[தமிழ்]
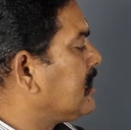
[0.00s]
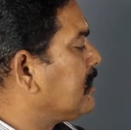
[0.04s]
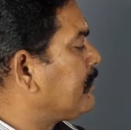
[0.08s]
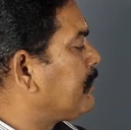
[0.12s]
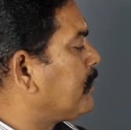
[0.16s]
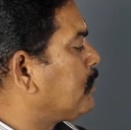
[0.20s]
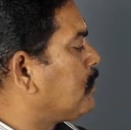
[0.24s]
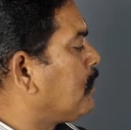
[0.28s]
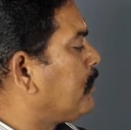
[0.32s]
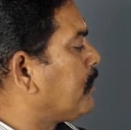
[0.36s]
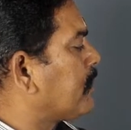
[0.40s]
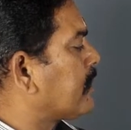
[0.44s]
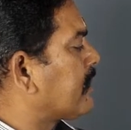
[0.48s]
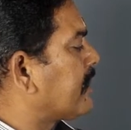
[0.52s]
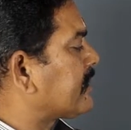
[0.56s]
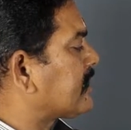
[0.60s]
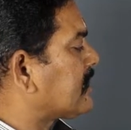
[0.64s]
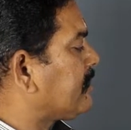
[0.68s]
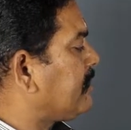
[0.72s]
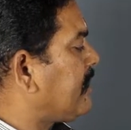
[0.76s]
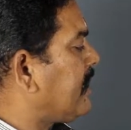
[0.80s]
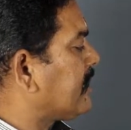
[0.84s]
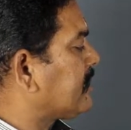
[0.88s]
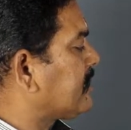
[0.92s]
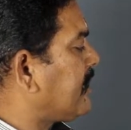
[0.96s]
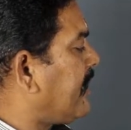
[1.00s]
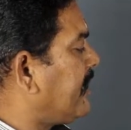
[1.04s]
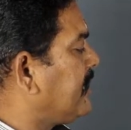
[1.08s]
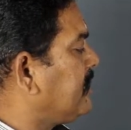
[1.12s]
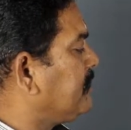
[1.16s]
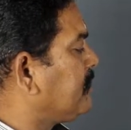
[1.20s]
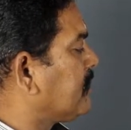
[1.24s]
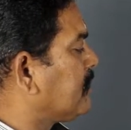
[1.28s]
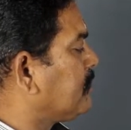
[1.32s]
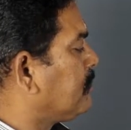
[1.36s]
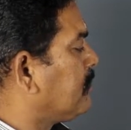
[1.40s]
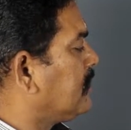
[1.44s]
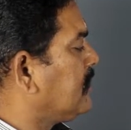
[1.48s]
இப்படி ஒவ்வொரு கட்டமாக
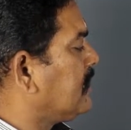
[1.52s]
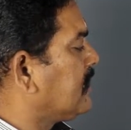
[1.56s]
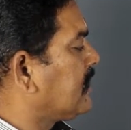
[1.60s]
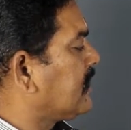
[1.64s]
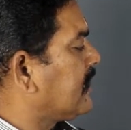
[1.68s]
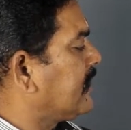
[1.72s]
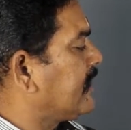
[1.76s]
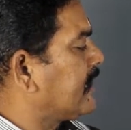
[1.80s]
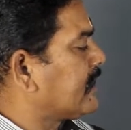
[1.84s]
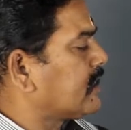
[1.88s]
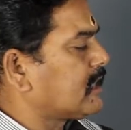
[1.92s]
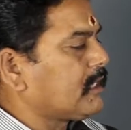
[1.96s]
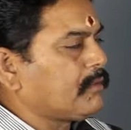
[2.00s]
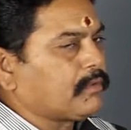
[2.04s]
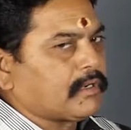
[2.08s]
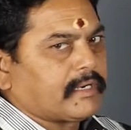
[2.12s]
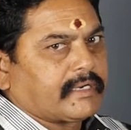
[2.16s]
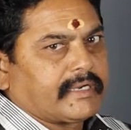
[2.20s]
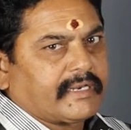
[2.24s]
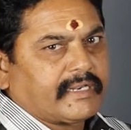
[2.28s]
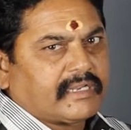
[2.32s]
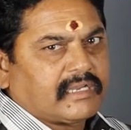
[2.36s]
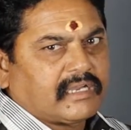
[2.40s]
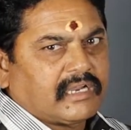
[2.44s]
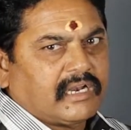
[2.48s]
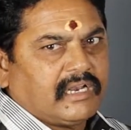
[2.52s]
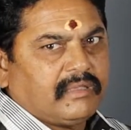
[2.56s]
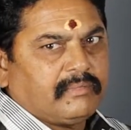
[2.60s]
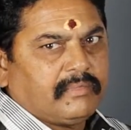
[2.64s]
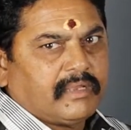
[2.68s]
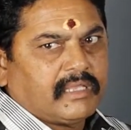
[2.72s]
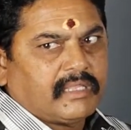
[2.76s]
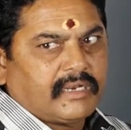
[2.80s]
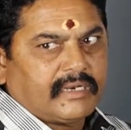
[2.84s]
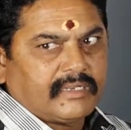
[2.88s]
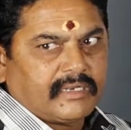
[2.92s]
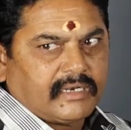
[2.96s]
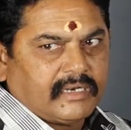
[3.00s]
தாண்டி வரும்போது இங்கே எந்த ஒரு
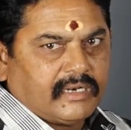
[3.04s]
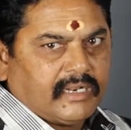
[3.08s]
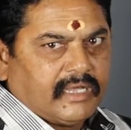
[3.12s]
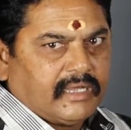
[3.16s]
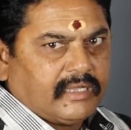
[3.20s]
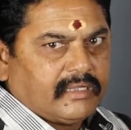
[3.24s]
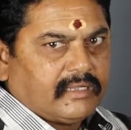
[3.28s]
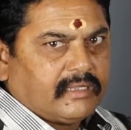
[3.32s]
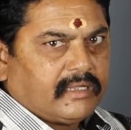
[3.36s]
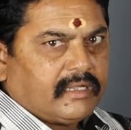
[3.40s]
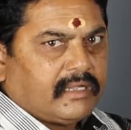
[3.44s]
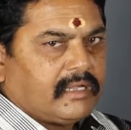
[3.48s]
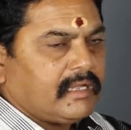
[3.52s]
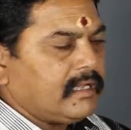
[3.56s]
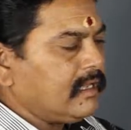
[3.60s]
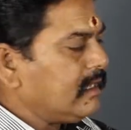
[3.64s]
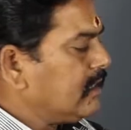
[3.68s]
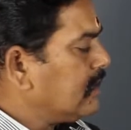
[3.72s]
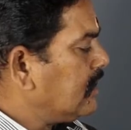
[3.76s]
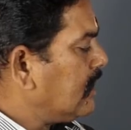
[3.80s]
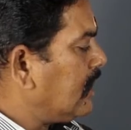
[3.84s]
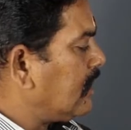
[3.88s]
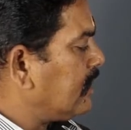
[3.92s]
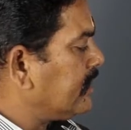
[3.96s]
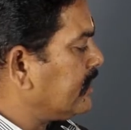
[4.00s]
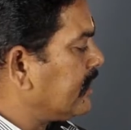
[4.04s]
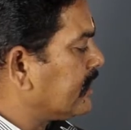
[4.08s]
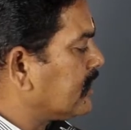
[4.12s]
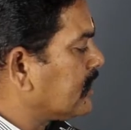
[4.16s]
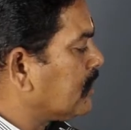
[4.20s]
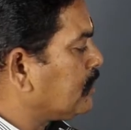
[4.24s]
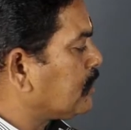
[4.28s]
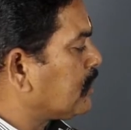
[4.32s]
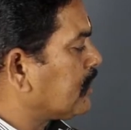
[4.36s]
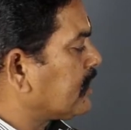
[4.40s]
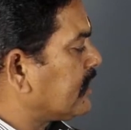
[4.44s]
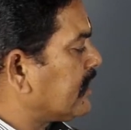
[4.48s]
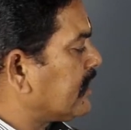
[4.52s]
கிரகங்களுமே இதில் இல்லை அதில் எந்த ஒரு